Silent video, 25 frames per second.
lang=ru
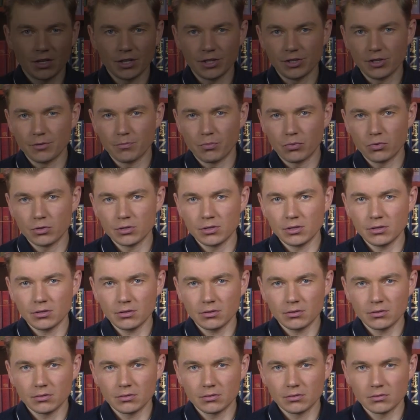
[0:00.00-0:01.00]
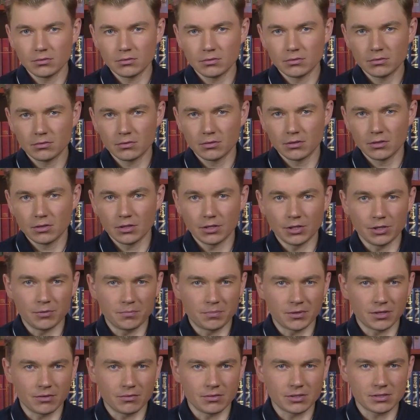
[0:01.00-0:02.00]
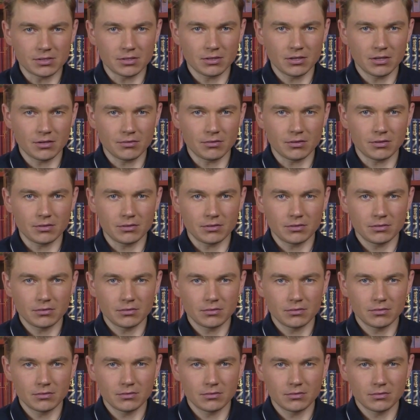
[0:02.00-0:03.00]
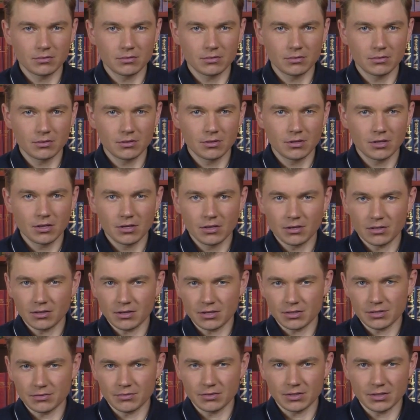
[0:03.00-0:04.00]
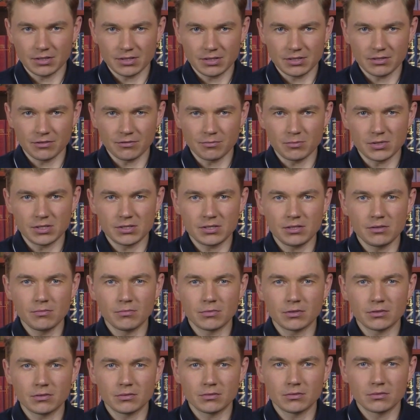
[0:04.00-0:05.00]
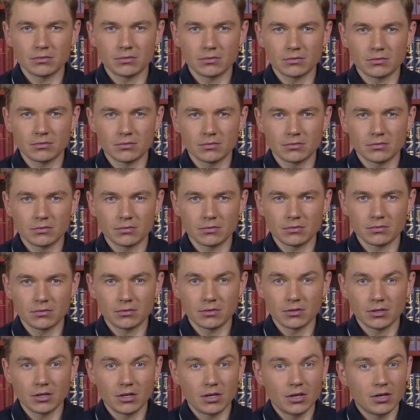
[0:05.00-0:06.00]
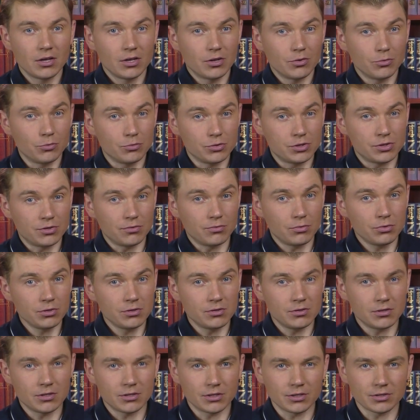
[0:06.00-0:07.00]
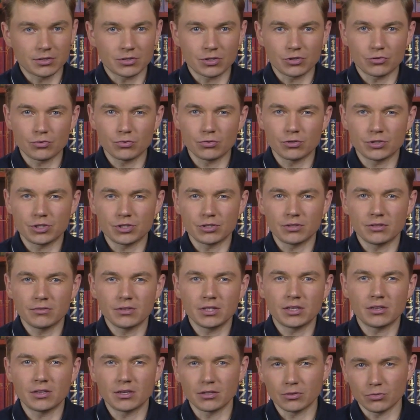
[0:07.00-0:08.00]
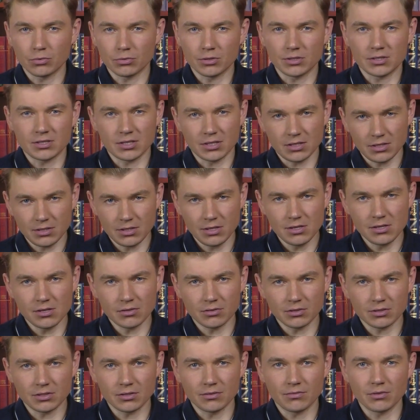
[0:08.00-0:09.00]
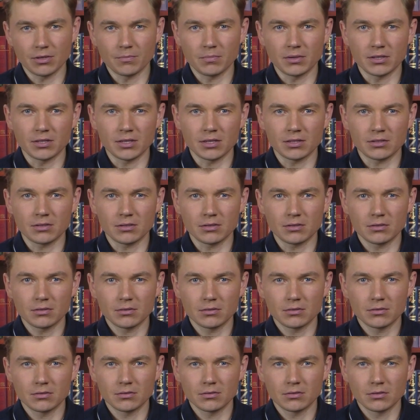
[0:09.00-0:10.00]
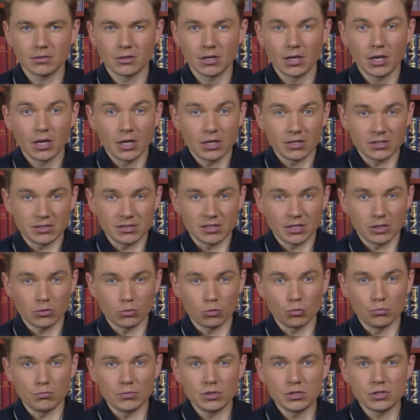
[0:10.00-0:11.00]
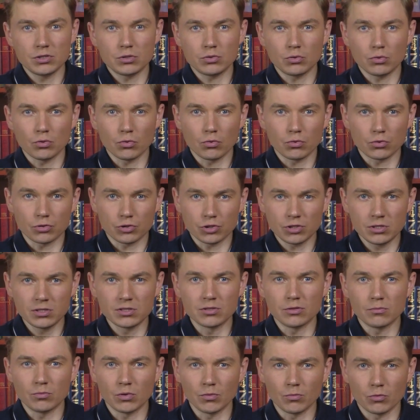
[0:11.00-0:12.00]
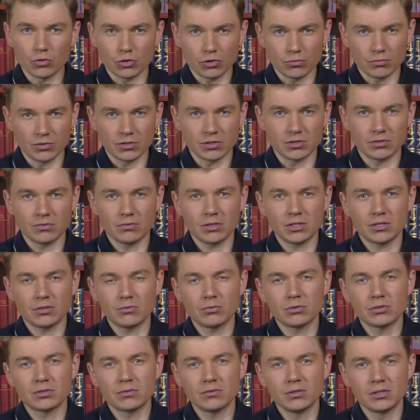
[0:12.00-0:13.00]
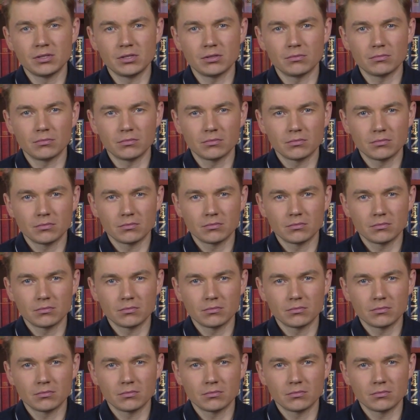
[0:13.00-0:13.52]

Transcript: И Япония, и православие. Разве это совместимо? Но сегодня я расскажу о человеке, который соединил эти два понятия. И за эту миссию его жизни мы можем называть его святым.